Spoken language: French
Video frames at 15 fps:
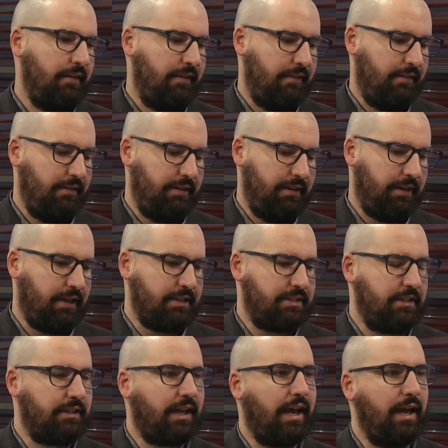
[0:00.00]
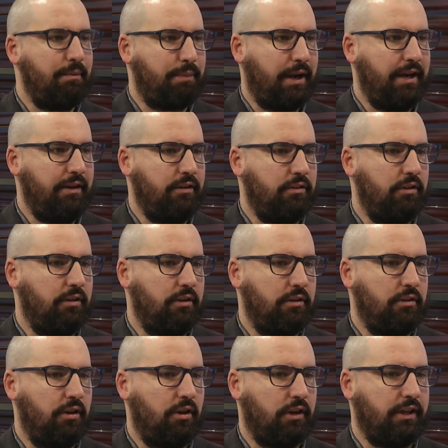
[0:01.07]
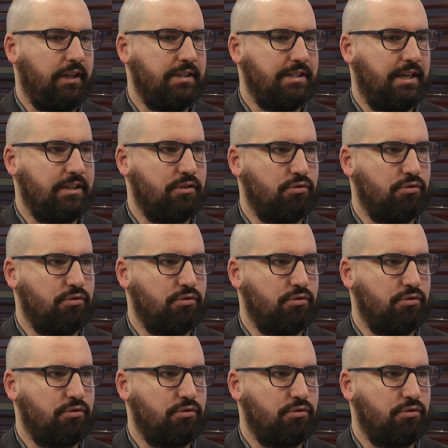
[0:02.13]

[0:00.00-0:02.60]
euh, est resté très près de, de l'organisation